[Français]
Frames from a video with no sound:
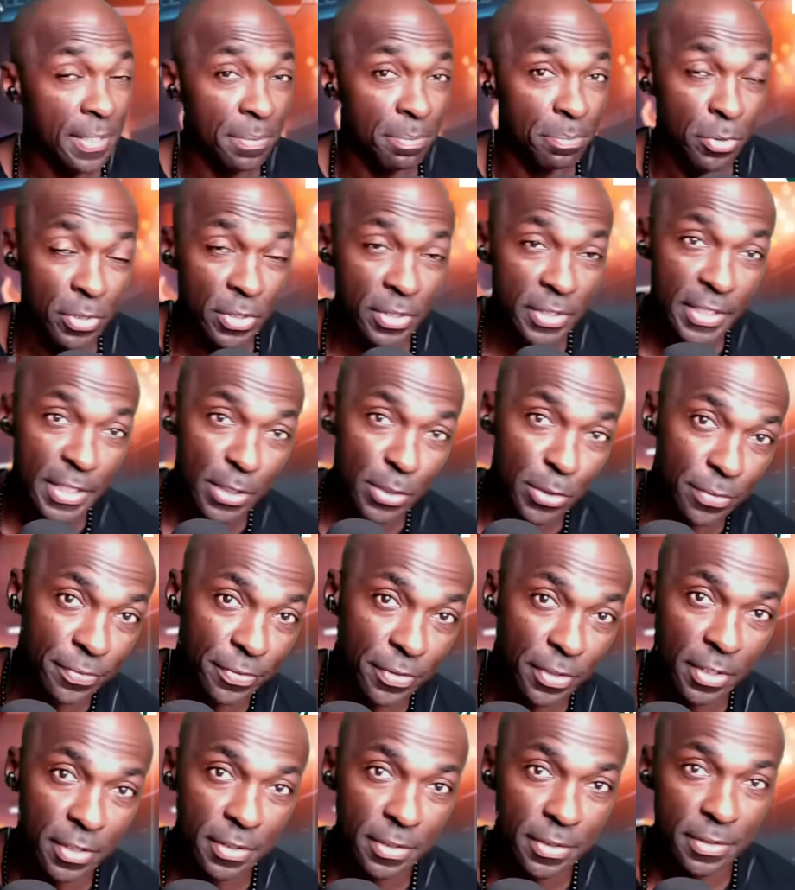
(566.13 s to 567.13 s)
euh, bulletins de
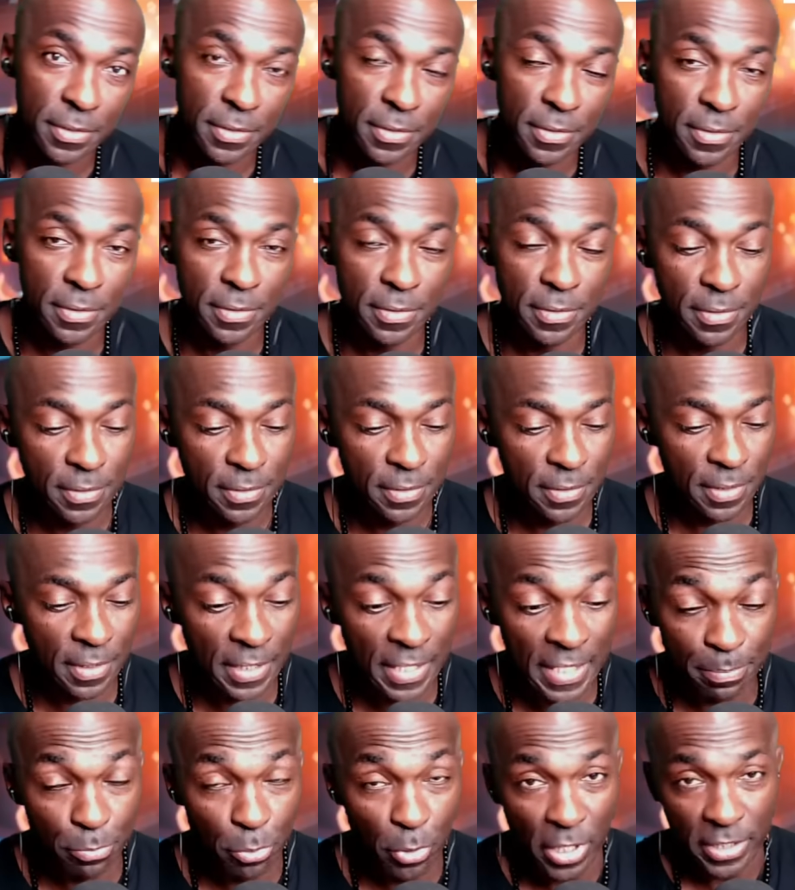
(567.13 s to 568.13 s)
vote,
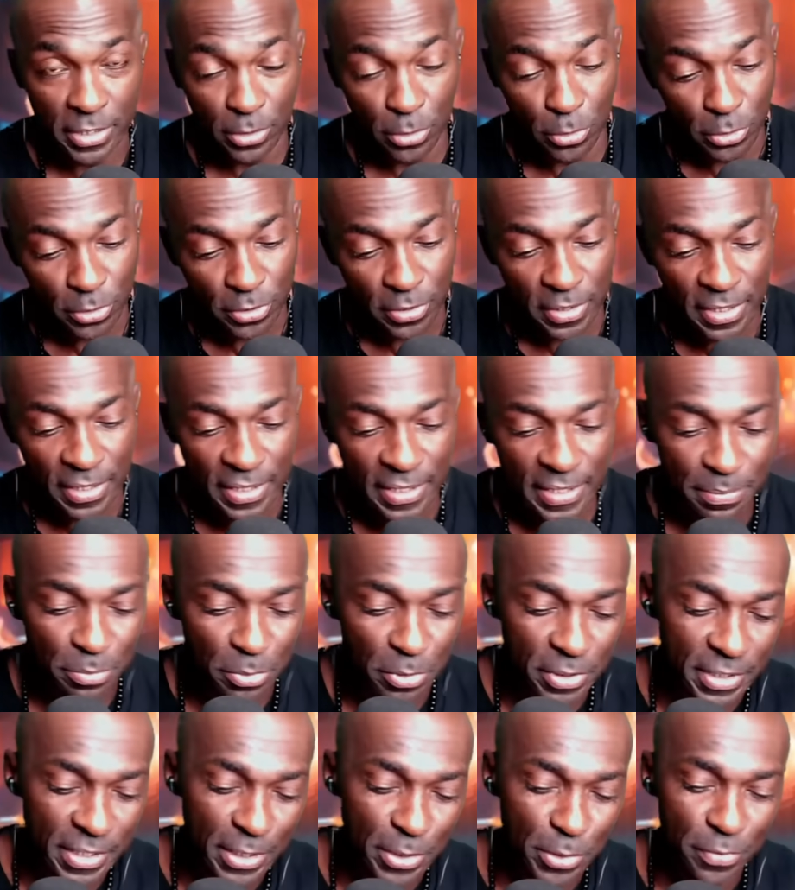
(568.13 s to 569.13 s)
les boîtes contenant les
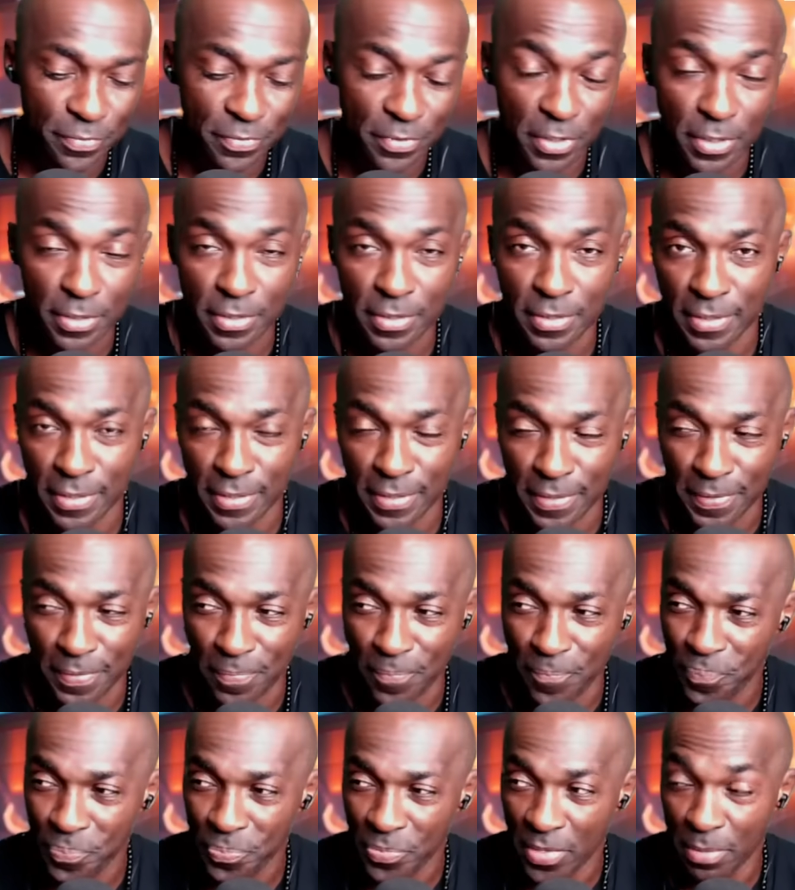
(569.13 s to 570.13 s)
bulletins de vote euh,
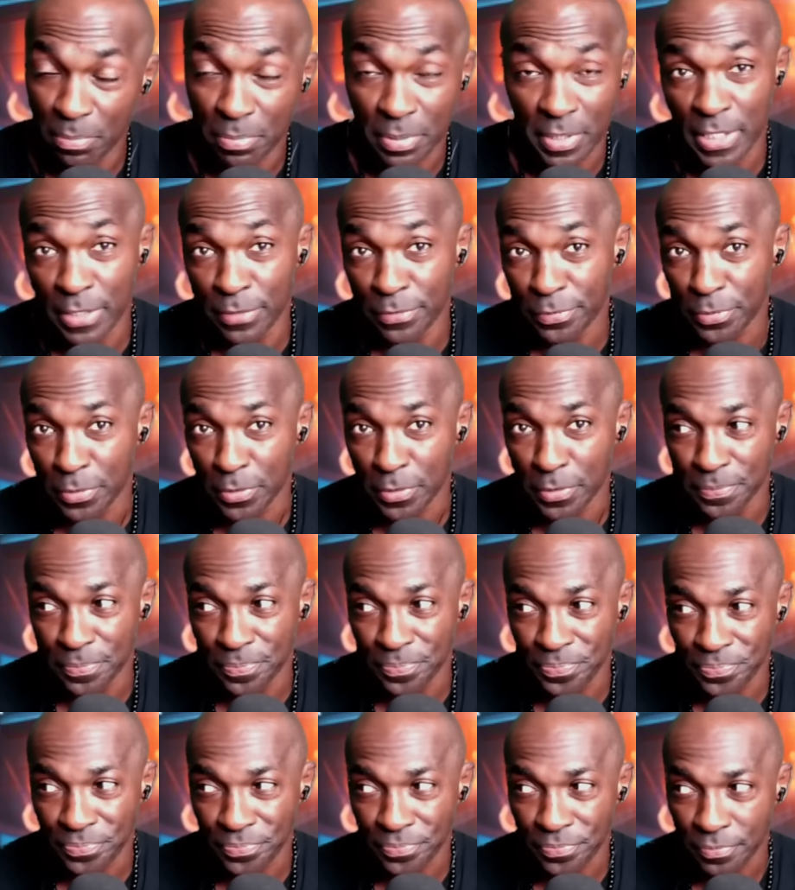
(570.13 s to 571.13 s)
prennent feu
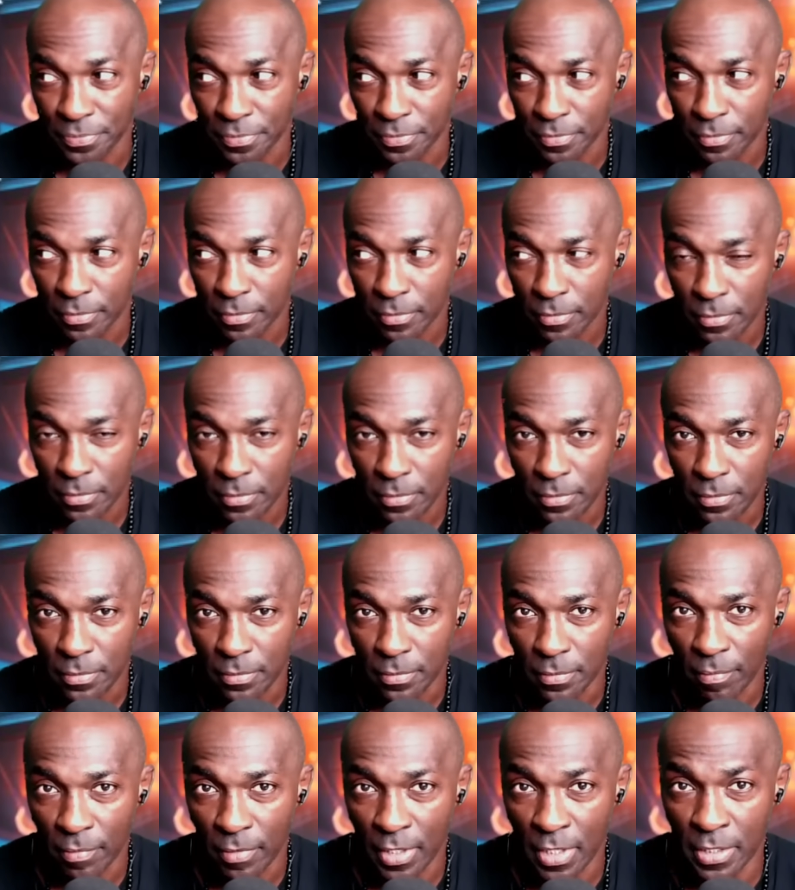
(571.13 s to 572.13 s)

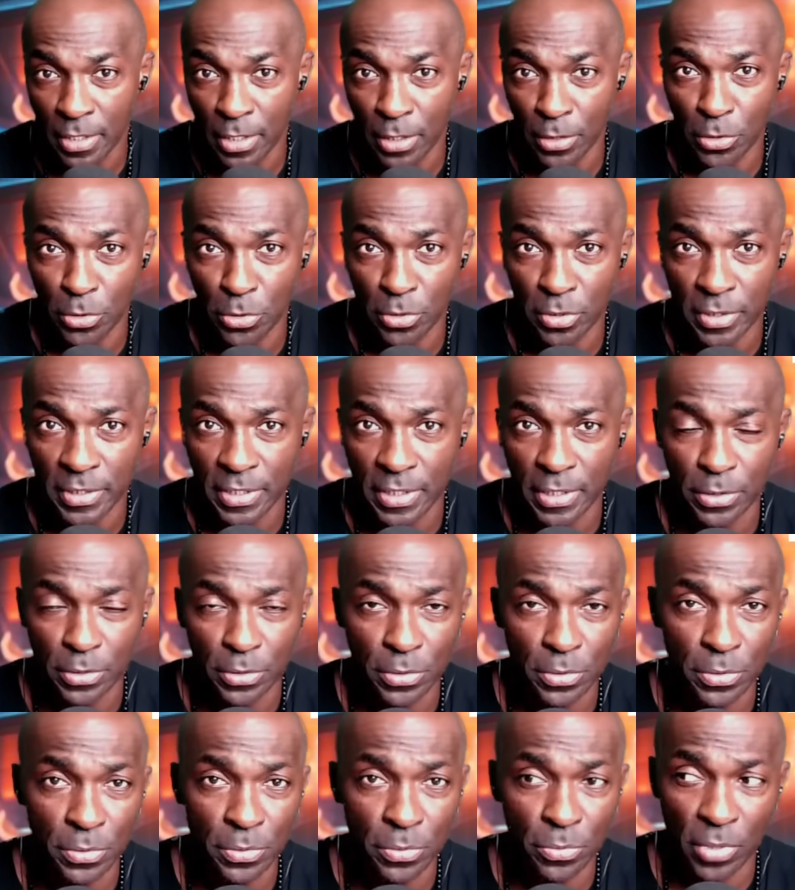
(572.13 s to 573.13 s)
dans le comté
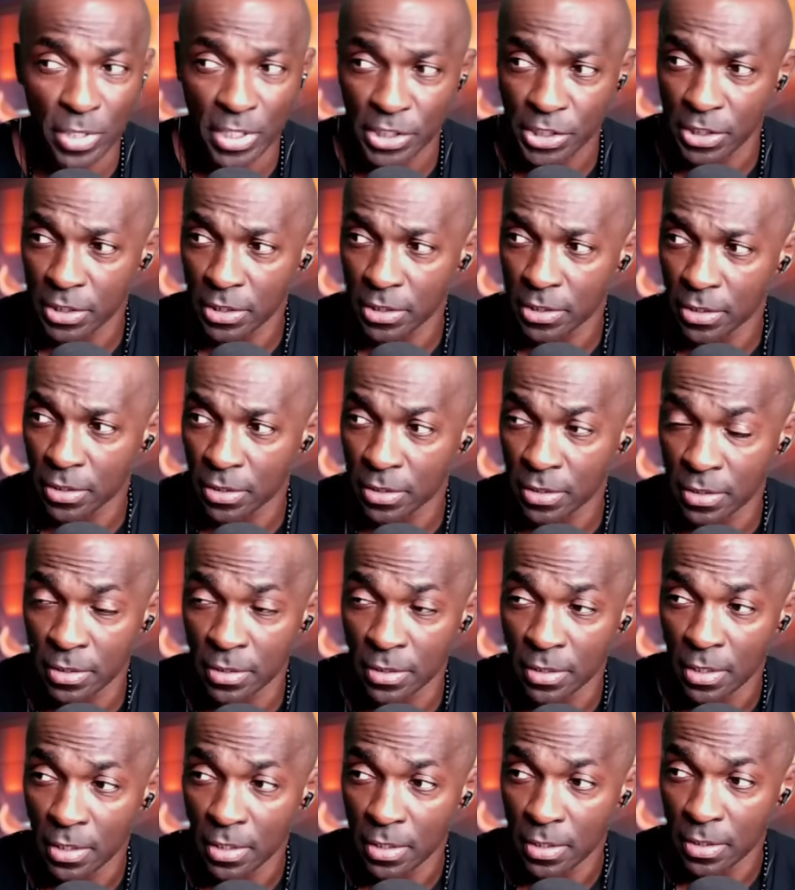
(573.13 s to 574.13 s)
de Washington,
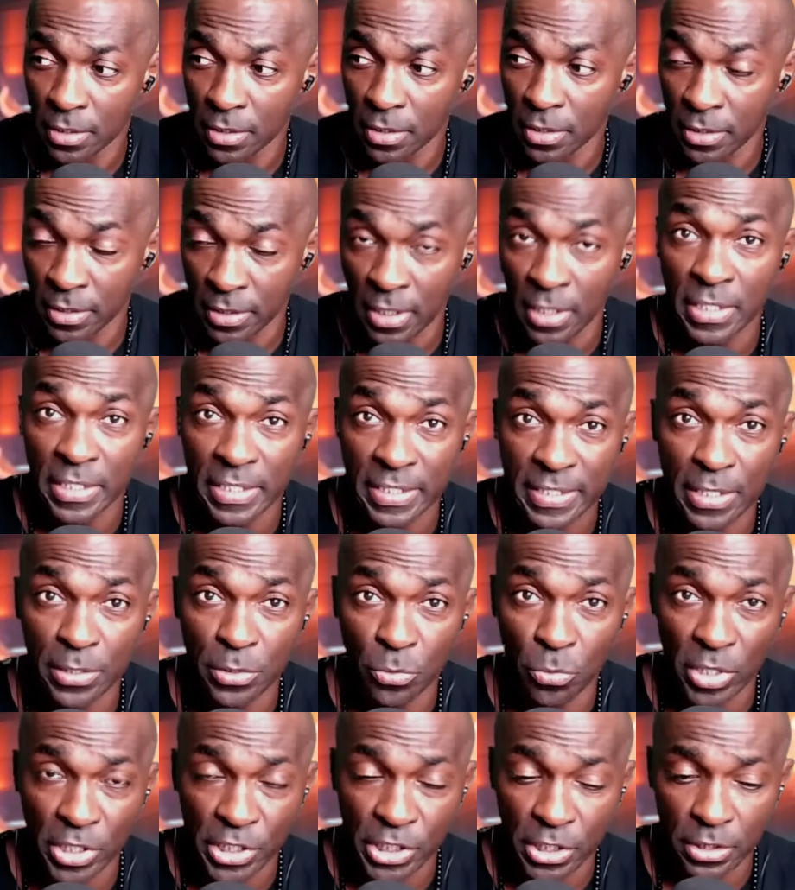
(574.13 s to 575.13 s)
euh, dans l'État de
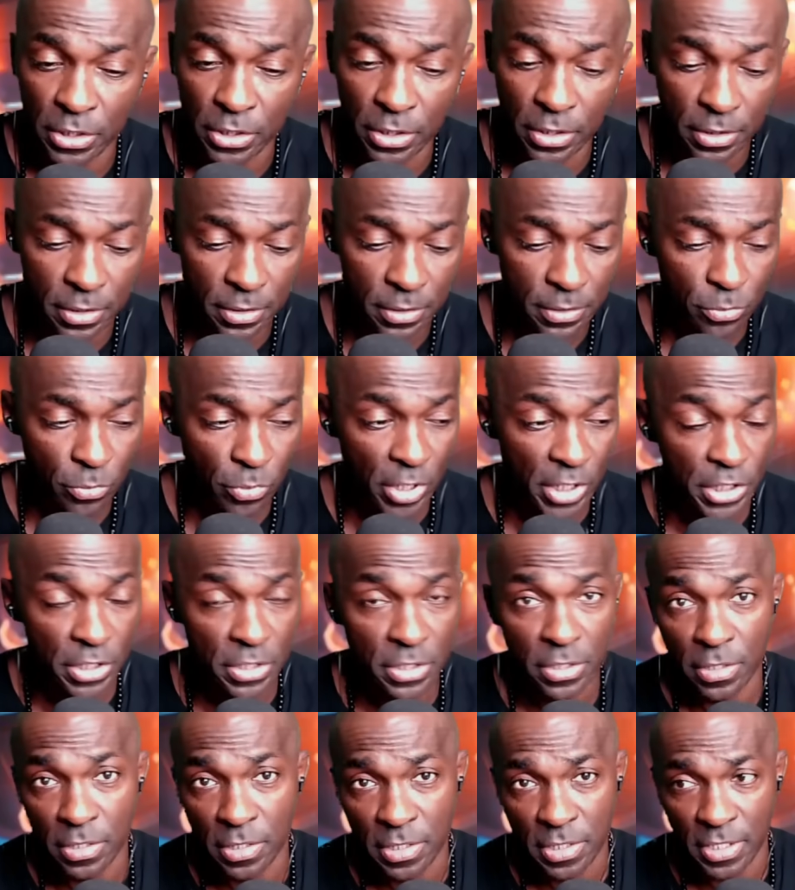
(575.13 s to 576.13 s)
Washington,
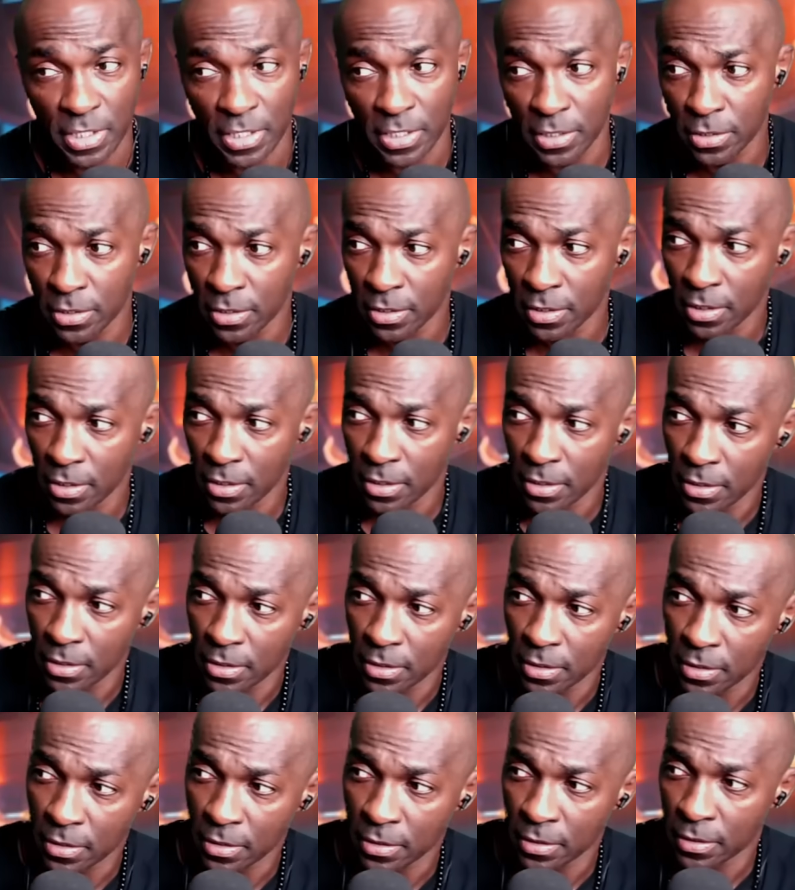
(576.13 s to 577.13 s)
Washington State.
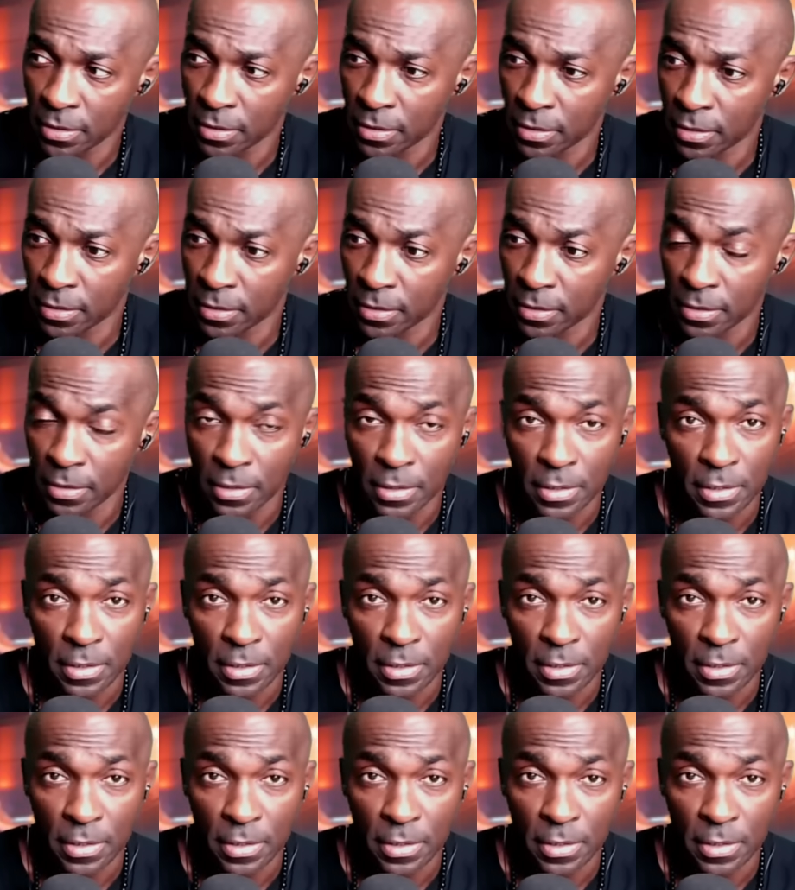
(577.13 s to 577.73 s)
Euh,